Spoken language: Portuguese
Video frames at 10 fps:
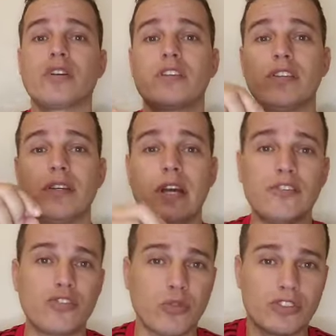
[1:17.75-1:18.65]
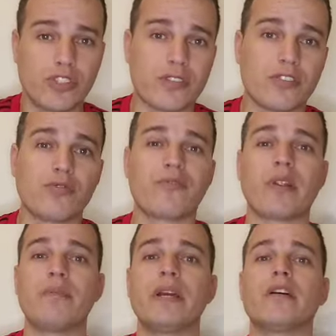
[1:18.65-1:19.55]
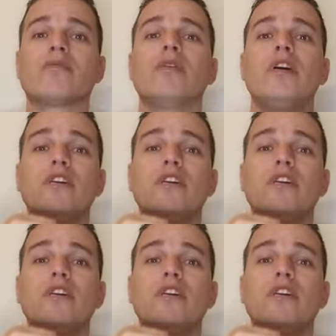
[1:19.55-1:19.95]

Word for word: aqui de notícias do Flamengo,